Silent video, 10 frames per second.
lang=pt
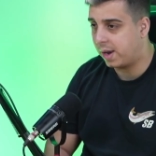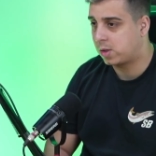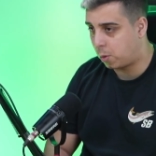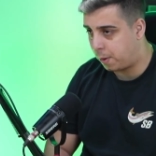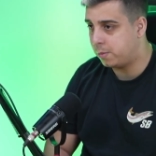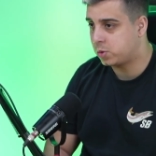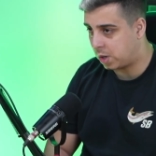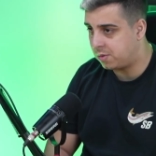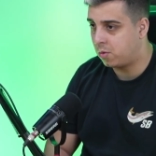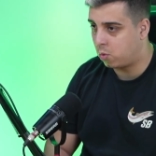que teu pai
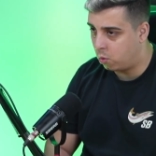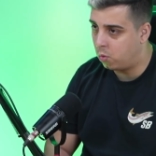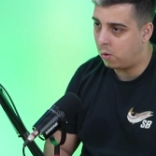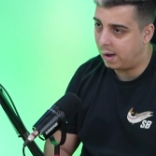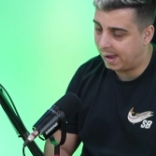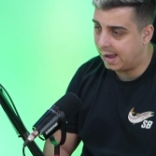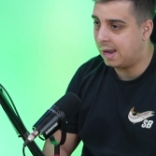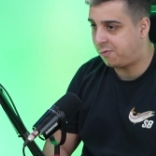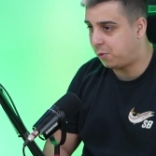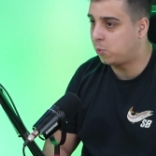misturava o, o, ele, a
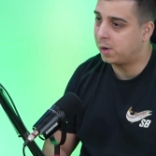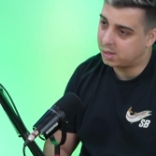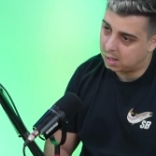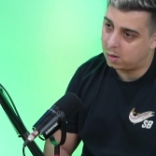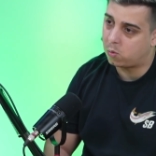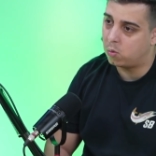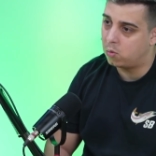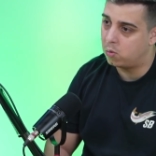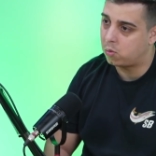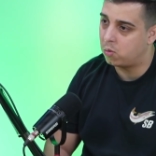figura dele
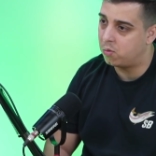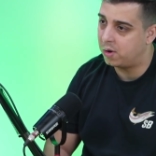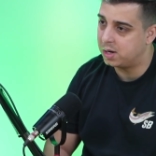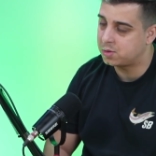com, com o Vasco?